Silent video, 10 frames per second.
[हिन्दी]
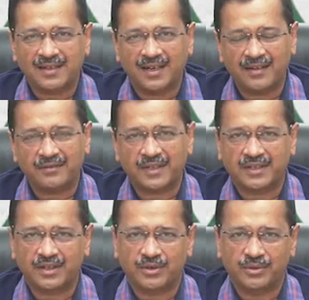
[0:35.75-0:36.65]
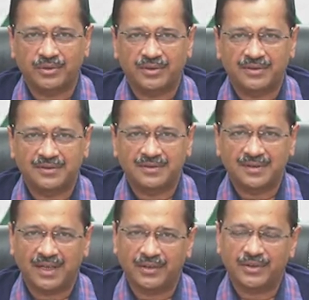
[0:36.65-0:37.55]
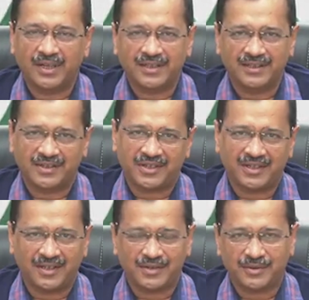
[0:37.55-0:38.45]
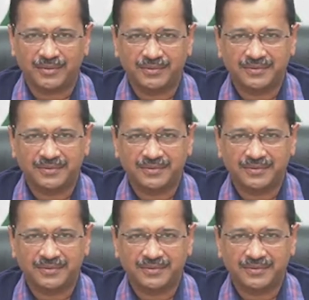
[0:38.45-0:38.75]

हर व्यक्ति को अयोध्या के दर्शन करा सकूं।